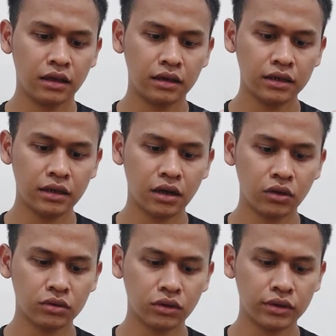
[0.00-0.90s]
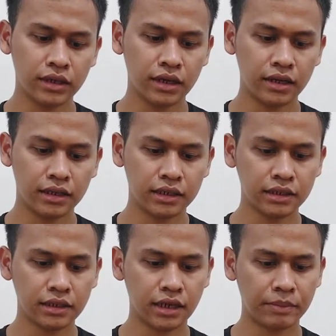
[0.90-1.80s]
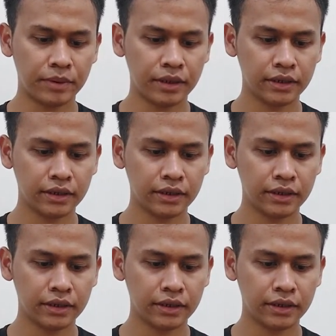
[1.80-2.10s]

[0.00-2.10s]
lin out oh ya ini ke HP